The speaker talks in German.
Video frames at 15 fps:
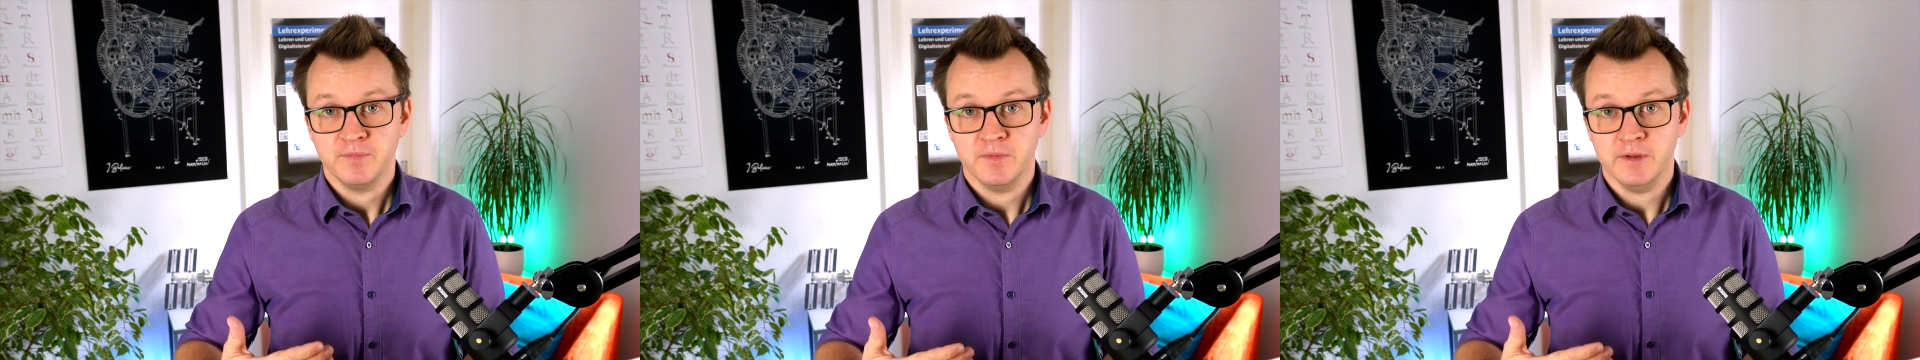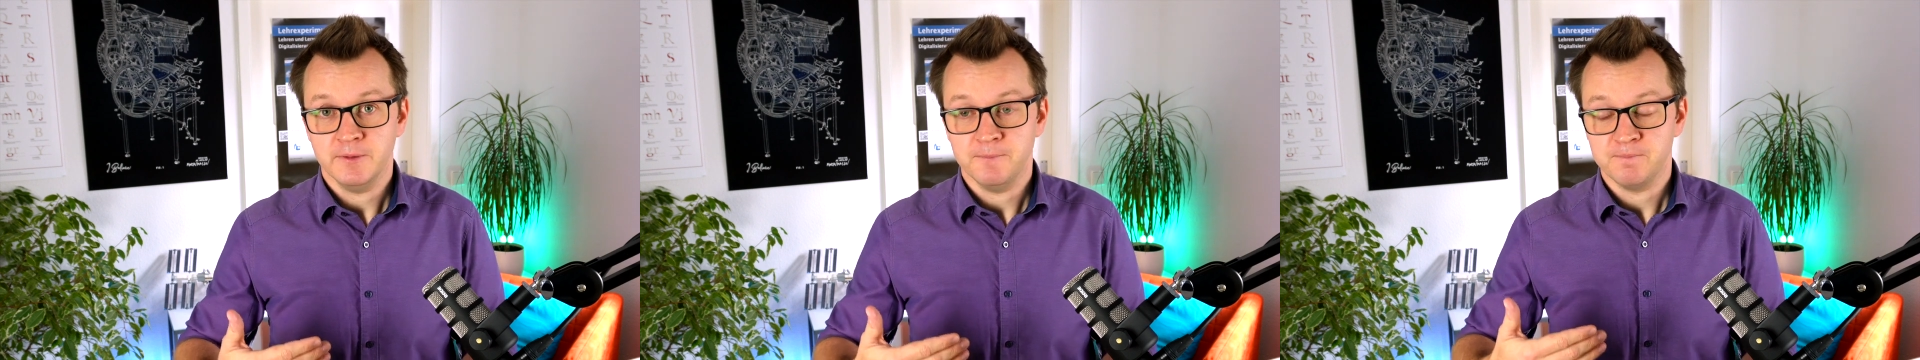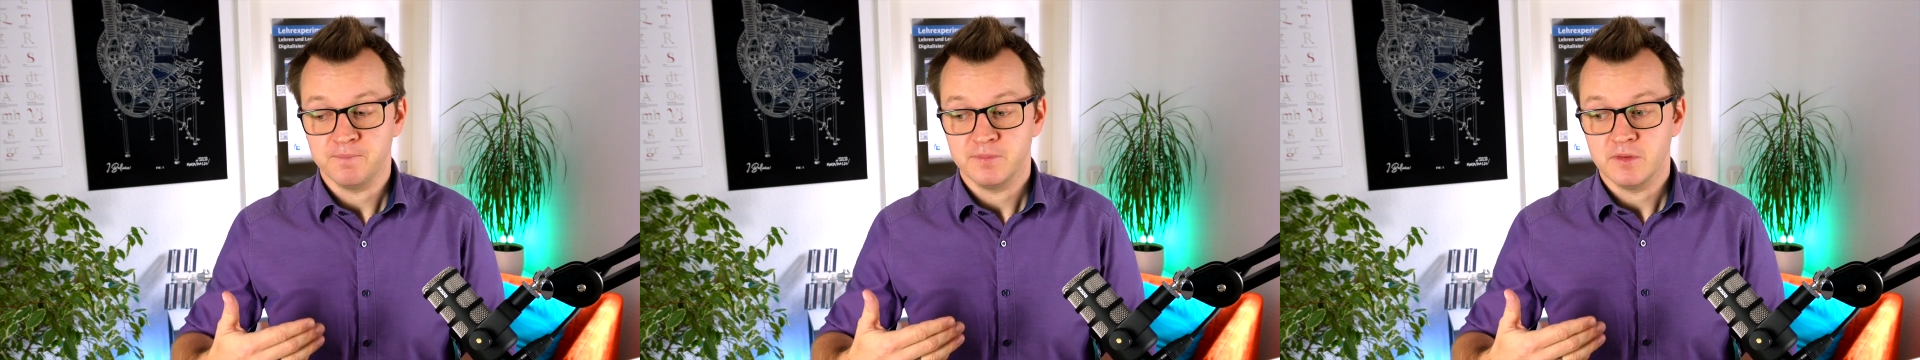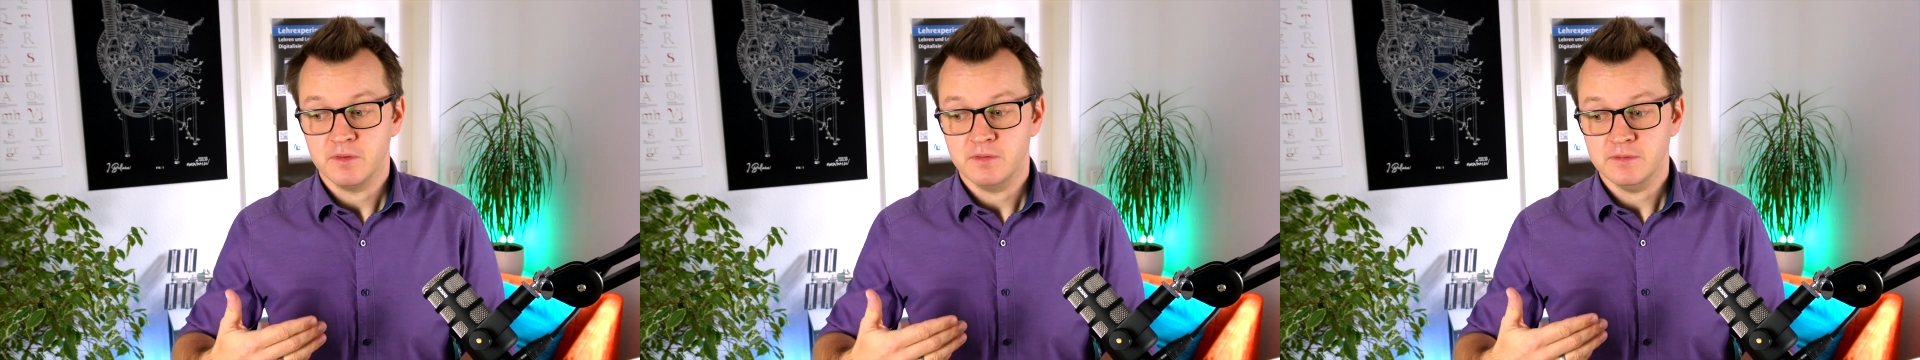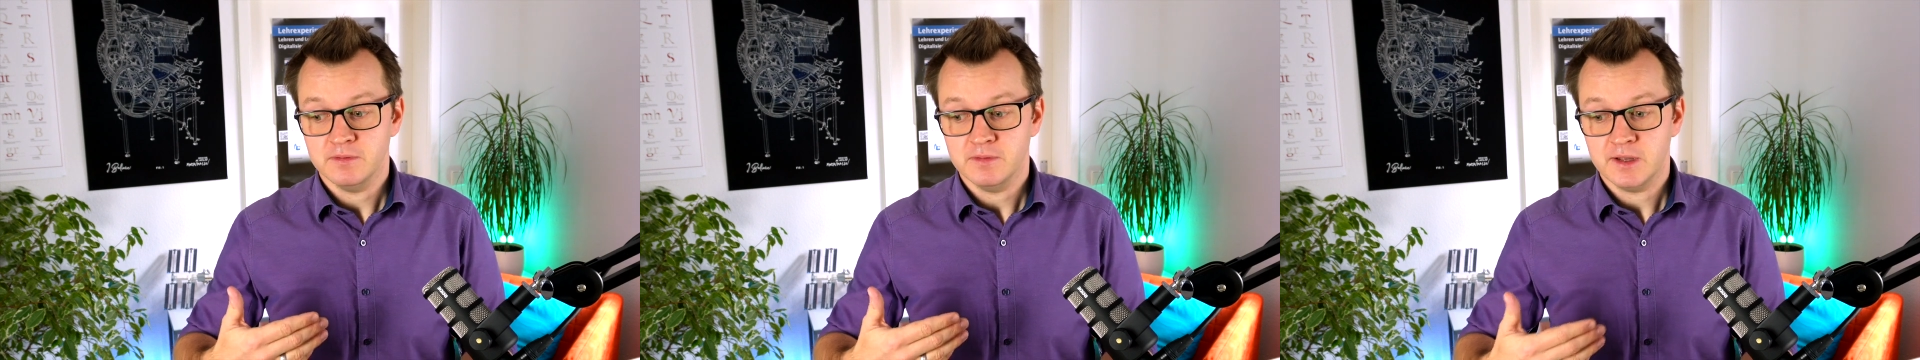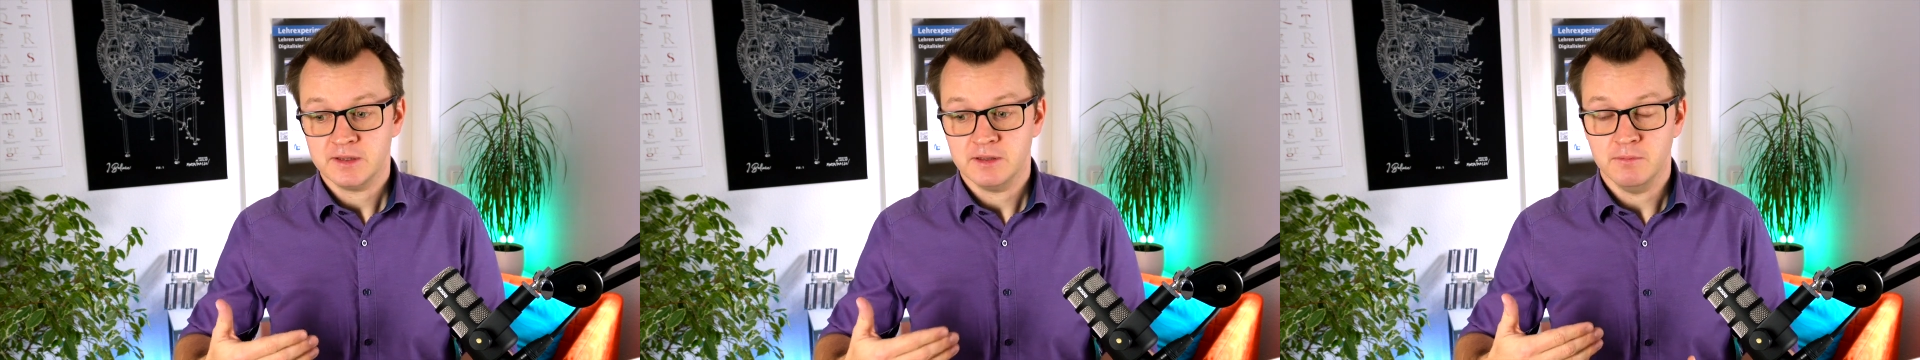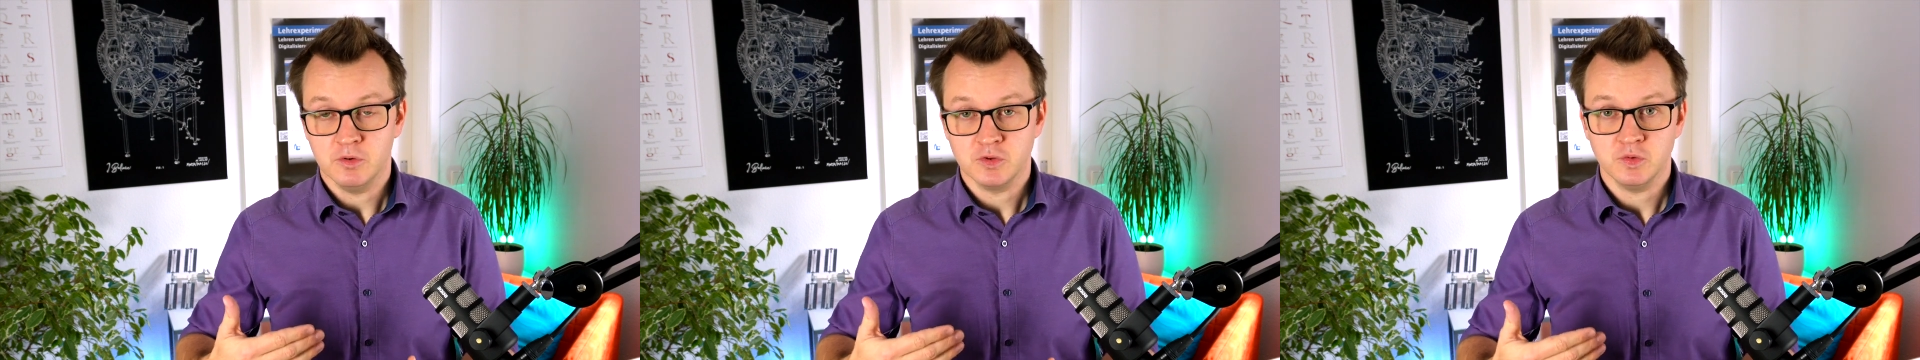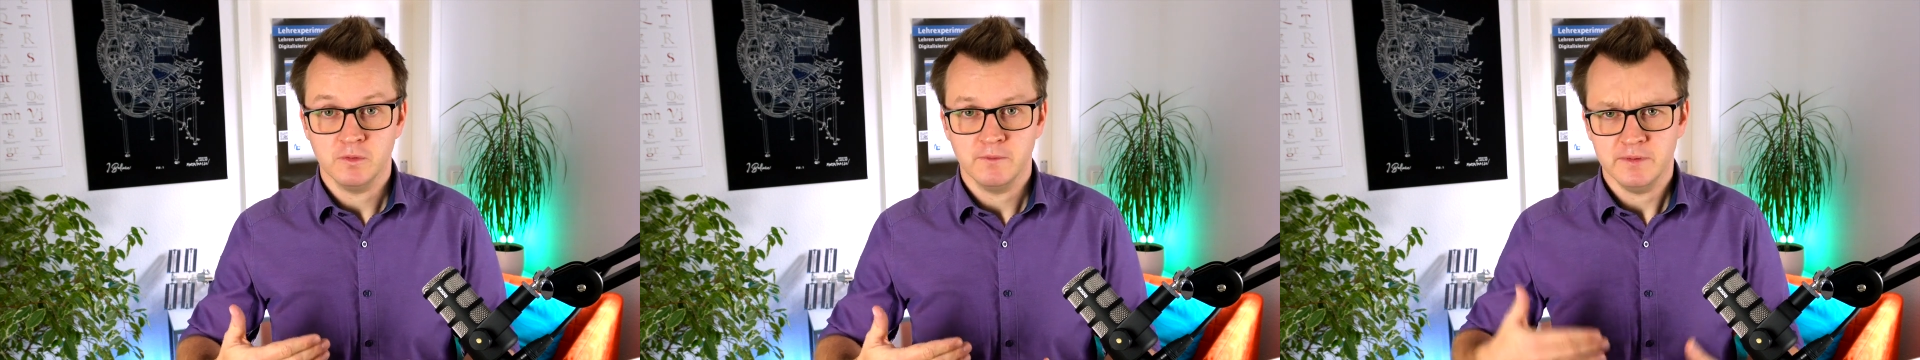ähm, nach dem
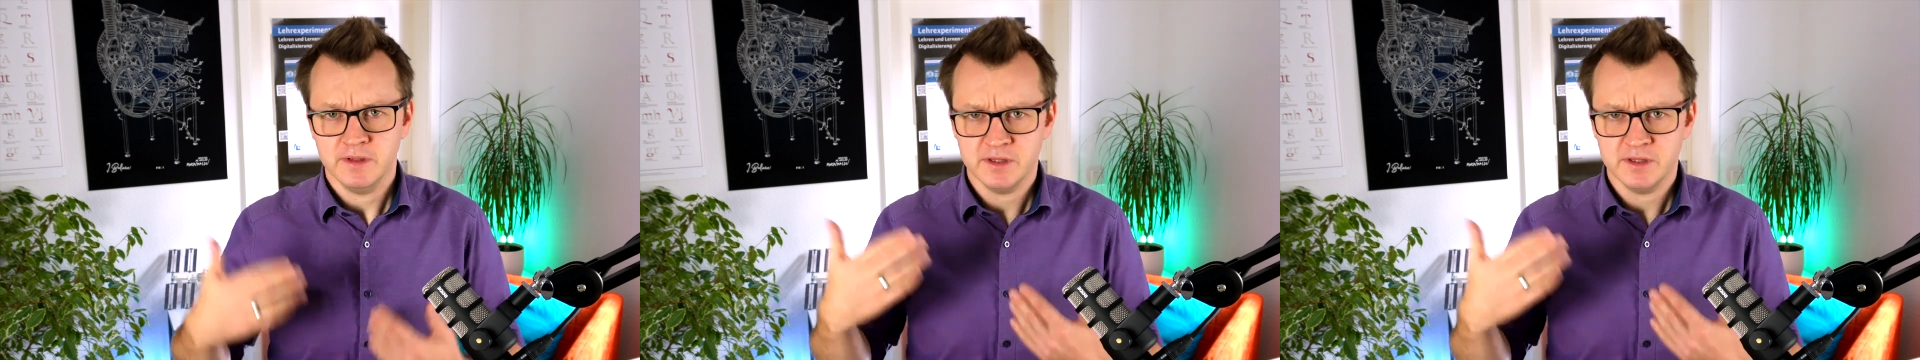Motto,